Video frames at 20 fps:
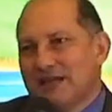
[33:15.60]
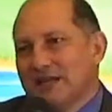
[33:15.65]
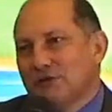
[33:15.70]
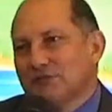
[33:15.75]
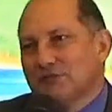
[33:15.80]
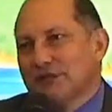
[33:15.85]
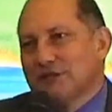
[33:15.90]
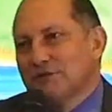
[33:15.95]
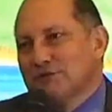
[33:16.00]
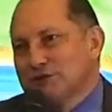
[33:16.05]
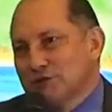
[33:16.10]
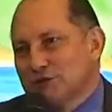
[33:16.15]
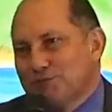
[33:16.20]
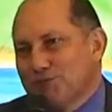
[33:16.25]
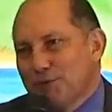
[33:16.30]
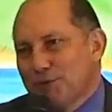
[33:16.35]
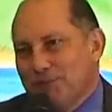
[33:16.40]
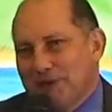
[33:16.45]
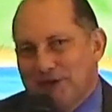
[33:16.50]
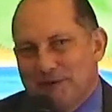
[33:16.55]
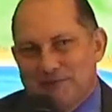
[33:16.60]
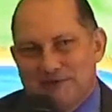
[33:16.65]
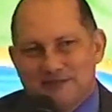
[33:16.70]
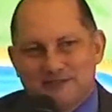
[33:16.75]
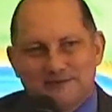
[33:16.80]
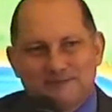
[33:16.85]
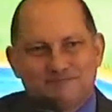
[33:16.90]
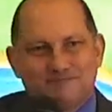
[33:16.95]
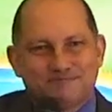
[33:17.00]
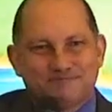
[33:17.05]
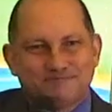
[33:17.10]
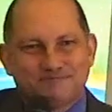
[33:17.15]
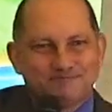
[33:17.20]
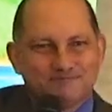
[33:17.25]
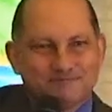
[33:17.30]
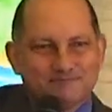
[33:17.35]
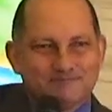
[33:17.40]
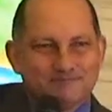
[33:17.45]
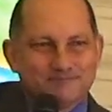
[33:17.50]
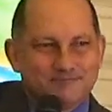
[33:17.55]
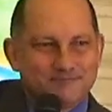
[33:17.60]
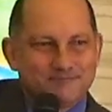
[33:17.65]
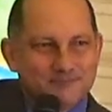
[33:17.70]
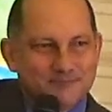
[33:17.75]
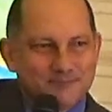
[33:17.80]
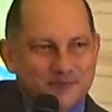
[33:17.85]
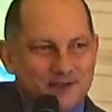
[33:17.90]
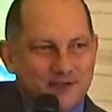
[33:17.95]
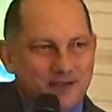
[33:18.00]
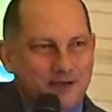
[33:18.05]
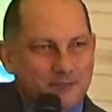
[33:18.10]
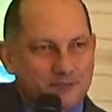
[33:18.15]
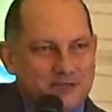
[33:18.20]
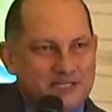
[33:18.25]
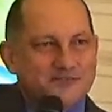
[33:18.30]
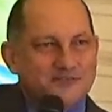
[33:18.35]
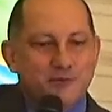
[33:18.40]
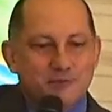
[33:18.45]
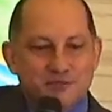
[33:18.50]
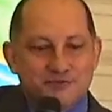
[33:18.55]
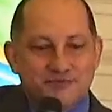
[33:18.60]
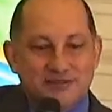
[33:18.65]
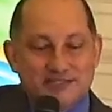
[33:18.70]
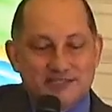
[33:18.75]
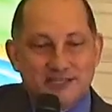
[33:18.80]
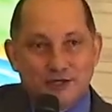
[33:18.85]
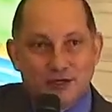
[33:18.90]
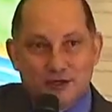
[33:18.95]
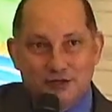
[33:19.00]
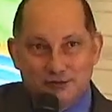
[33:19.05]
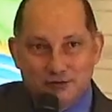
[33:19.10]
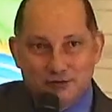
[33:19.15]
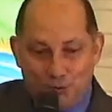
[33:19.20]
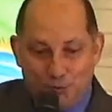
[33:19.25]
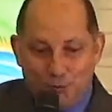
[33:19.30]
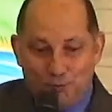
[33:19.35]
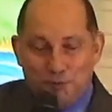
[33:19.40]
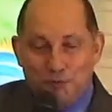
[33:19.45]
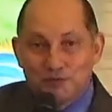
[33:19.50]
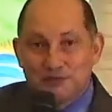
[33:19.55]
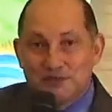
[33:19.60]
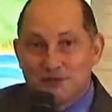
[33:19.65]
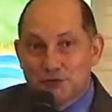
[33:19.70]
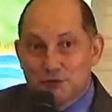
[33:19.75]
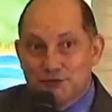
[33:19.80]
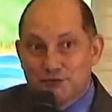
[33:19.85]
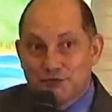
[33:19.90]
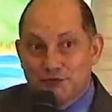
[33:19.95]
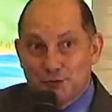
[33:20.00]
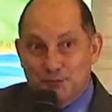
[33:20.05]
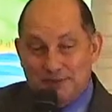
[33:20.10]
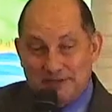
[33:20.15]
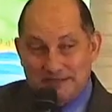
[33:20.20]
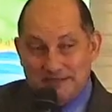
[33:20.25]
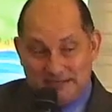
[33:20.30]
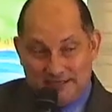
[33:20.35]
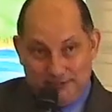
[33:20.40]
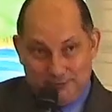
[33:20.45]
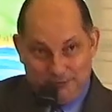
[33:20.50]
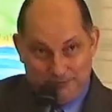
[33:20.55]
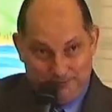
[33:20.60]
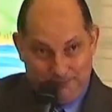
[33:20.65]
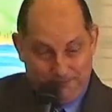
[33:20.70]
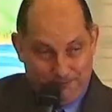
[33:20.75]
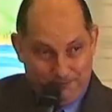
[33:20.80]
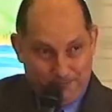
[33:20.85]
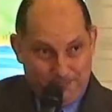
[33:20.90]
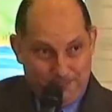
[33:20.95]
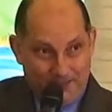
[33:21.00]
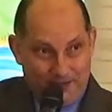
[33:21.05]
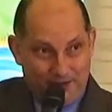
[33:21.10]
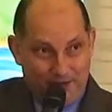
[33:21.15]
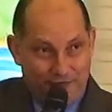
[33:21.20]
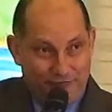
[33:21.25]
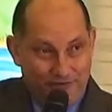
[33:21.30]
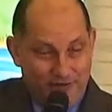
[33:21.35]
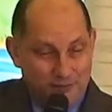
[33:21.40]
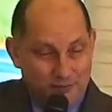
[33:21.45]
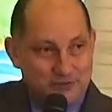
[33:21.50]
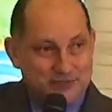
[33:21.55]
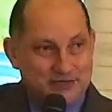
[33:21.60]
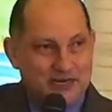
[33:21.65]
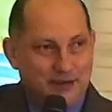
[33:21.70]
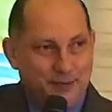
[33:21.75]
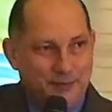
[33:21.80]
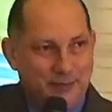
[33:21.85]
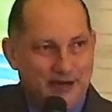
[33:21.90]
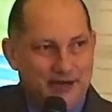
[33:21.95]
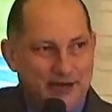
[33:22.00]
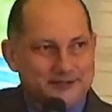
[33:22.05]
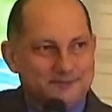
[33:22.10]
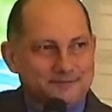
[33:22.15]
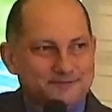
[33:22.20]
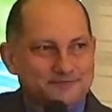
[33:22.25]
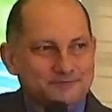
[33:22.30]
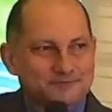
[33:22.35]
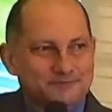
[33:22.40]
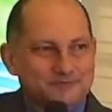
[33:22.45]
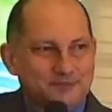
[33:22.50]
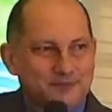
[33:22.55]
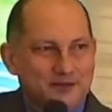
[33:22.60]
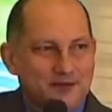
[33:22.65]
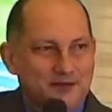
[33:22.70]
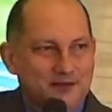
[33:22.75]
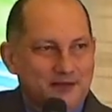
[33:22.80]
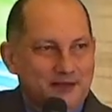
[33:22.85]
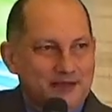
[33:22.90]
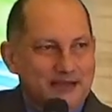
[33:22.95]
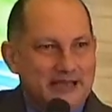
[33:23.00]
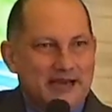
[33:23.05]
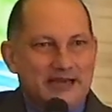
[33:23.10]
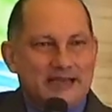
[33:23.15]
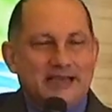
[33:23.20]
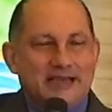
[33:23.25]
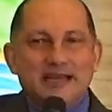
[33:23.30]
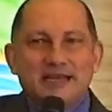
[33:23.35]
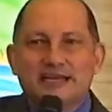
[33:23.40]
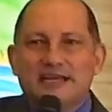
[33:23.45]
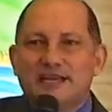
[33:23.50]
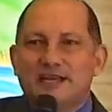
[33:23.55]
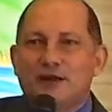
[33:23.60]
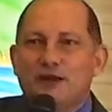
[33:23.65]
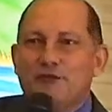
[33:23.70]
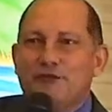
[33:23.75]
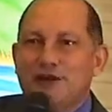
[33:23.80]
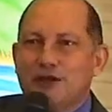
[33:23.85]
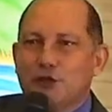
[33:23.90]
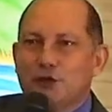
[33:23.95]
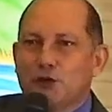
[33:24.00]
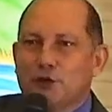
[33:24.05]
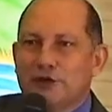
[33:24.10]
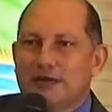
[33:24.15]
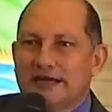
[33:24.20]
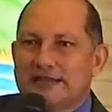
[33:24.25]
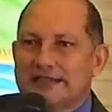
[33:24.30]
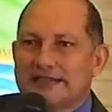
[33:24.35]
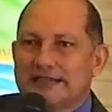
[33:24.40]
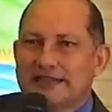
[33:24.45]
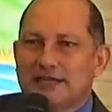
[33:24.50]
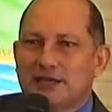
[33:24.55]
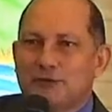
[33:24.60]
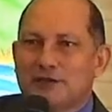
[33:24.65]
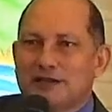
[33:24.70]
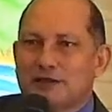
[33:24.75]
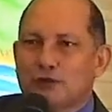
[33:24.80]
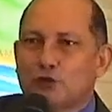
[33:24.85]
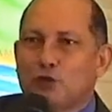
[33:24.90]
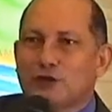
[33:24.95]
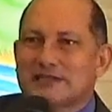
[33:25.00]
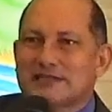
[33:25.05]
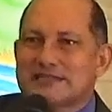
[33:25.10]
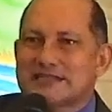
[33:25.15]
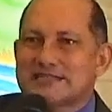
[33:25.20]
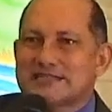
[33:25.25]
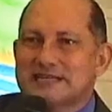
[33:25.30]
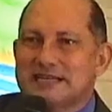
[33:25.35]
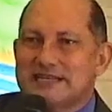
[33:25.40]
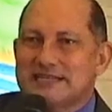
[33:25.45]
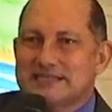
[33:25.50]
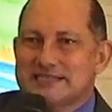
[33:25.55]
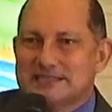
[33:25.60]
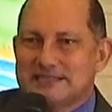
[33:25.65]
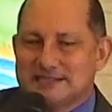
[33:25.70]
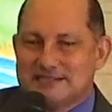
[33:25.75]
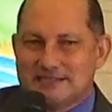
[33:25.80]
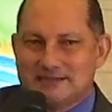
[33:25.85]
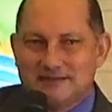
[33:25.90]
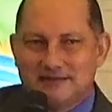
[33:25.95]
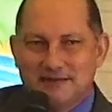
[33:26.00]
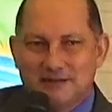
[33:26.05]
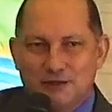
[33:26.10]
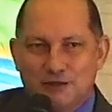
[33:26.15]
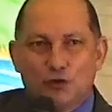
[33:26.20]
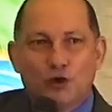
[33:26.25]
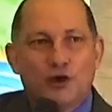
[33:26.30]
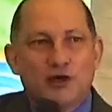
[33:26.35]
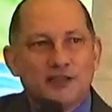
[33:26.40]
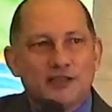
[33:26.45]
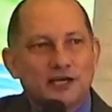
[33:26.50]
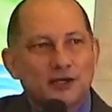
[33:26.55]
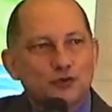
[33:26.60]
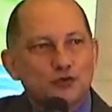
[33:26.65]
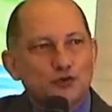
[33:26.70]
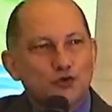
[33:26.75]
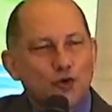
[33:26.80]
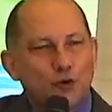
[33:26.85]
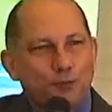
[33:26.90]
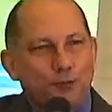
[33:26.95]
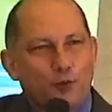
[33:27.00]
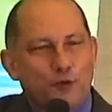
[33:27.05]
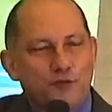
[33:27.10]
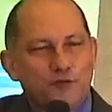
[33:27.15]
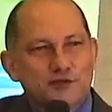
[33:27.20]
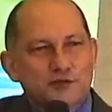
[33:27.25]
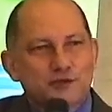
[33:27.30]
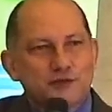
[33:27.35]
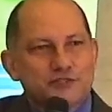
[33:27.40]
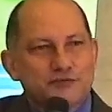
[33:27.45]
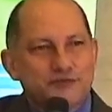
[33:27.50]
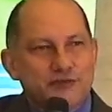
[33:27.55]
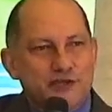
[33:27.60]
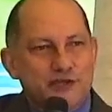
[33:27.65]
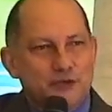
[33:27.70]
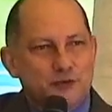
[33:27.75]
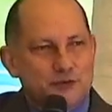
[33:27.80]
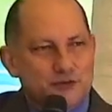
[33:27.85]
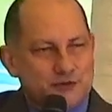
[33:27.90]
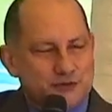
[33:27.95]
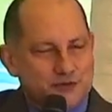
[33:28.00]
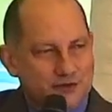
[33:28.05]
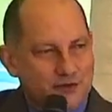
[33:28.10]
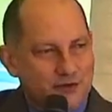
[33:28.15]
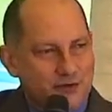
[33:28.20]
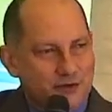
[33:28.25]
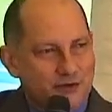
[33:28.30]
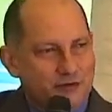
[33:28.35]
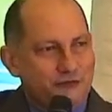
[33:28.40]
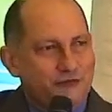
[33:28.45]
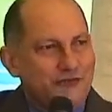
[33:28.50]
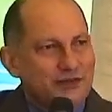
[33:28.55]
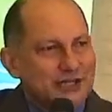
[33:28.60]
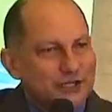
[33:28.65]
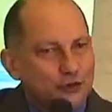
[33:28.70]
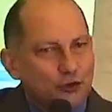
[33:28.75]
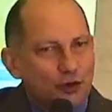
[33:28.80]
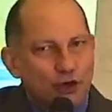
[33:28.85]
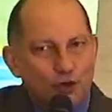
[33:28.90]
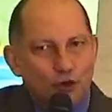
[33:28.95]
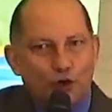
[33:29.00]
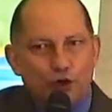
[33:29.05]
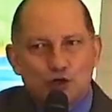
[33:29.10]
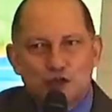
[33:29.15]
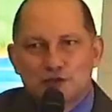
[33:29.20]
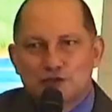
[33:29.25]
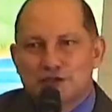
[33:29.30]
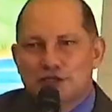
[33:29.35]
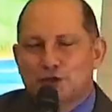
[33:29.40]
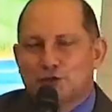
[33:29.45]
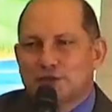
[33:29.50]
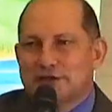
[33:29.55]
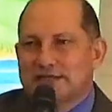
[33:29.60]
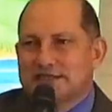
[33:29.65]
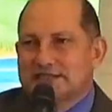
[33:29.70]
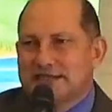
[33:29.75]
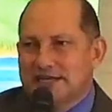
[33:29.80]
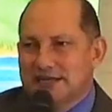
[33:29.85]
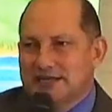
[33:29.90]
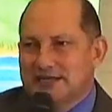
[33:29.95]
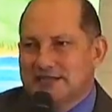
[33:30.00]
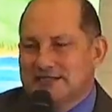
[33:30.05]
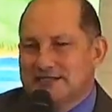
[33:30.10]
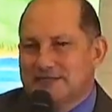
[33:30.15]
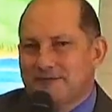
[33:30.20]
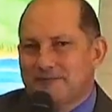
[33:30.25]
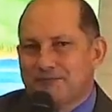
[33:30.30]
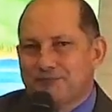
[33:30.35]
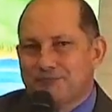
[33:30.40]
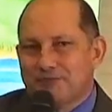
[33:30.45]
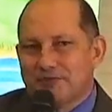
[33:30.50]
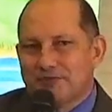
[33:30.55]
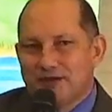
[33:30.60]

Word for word: que não tenha os seus problemas. Mas vamos fazer como o povo de Deus fez no passado. Vamos clamar. E aquele que não falhou e atendeu a todas as crises, tornando o seu povo, seus filhos, vitoriosos em todas elas,